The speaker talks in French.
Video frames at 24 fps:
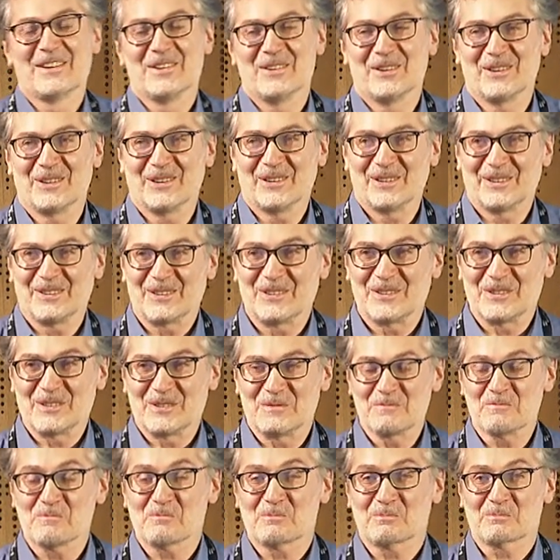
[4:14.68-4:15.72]

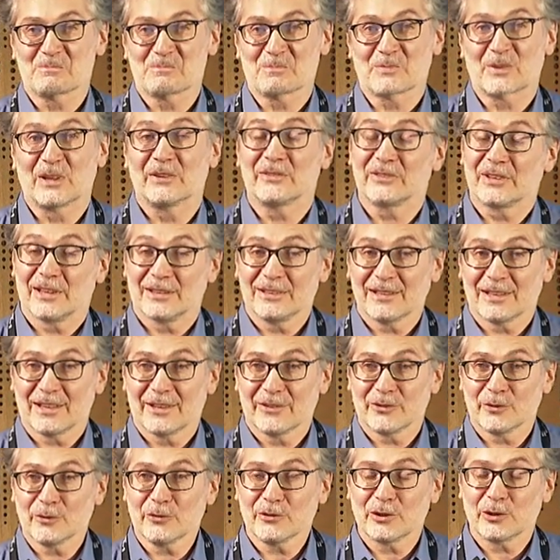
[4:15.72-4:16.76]
Euh, ce qui est
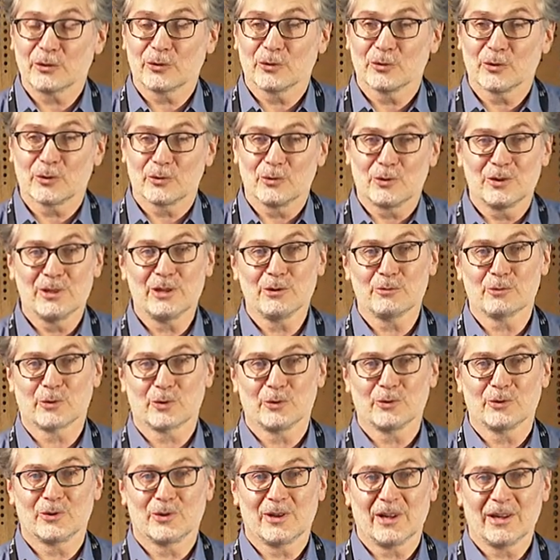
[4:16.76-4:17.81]
intéressant, c'est que dans le
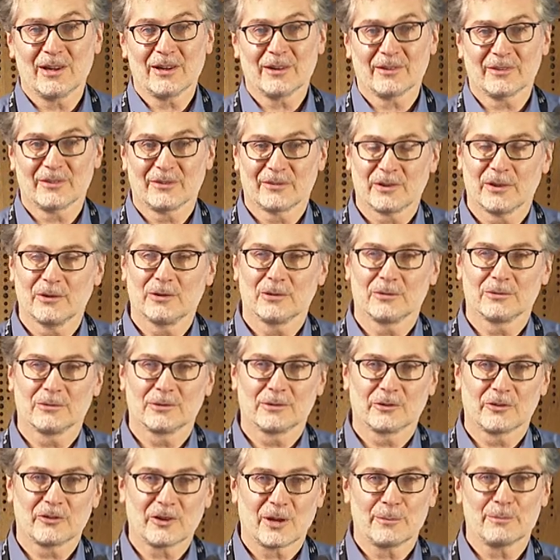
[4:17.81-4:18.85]
livre de l'air, c'est
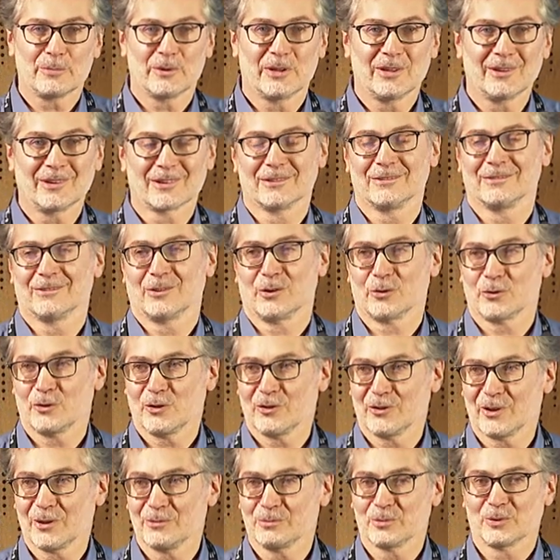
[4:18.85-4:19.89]
au chapitre, je
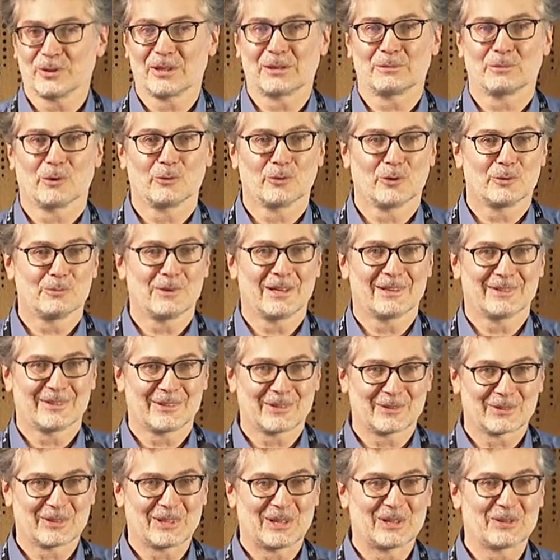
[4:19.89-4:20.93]
dis ça pour les profs de maths
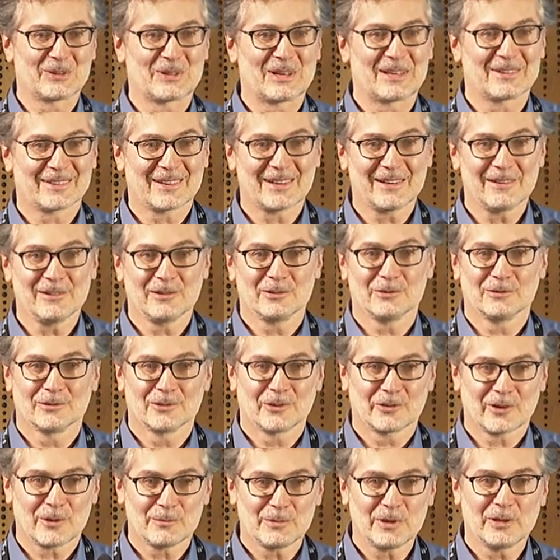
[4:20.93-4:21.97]
s'il y en a dans la salle,
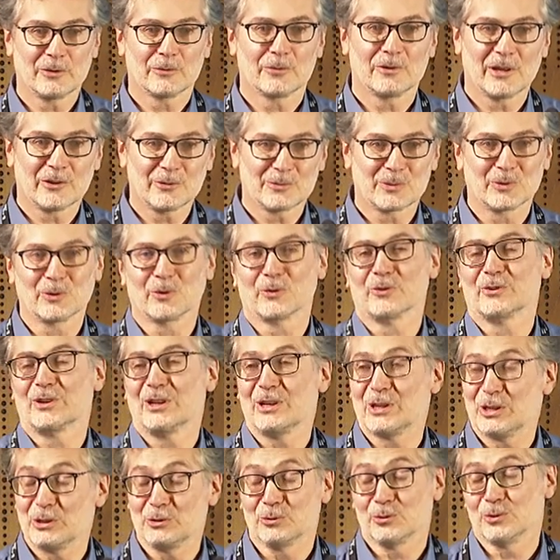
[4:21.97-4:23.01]
au chapitre de
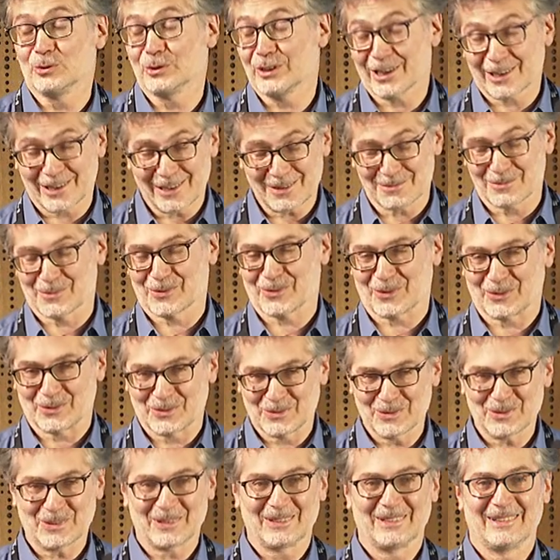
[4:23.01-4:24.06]
l'exponentielle et du logarithme, sans
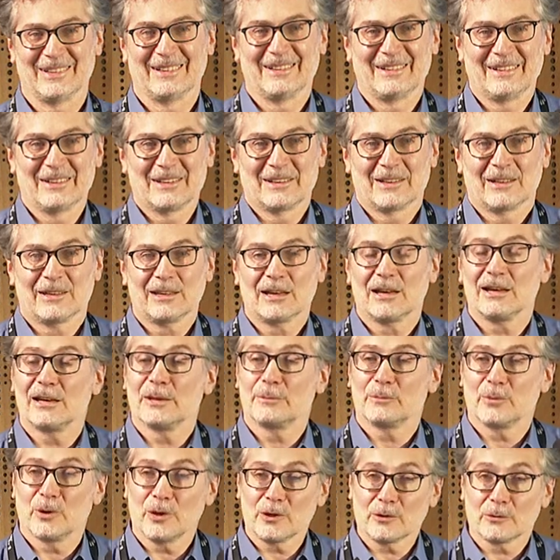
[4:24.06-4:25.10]
doute. Et à
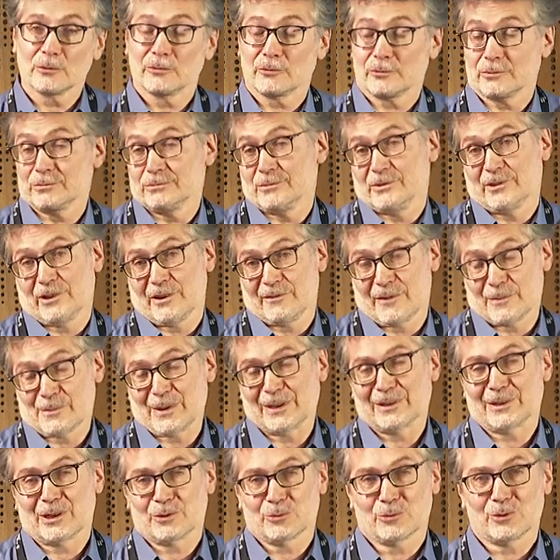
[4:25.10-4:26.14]
l'époque, il n'y avait
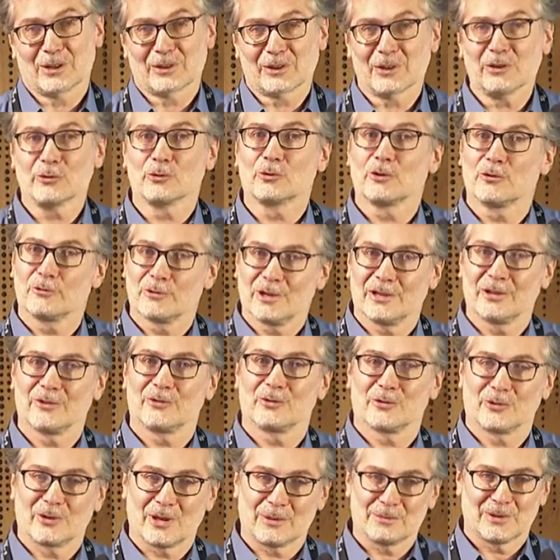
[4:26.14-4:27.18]
pas de calculatrice, donc il fallait
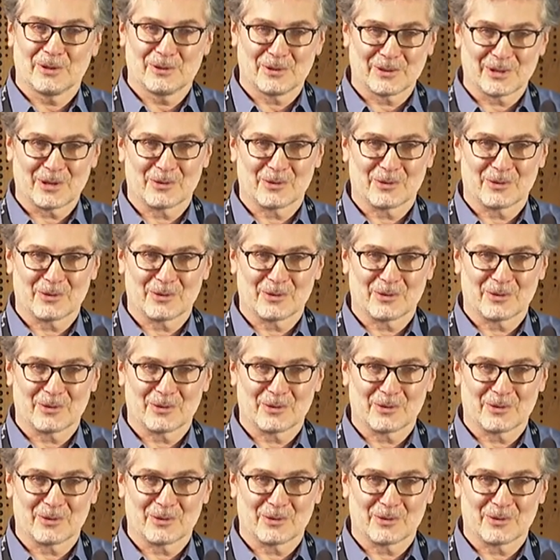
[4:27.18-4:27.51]
se taper le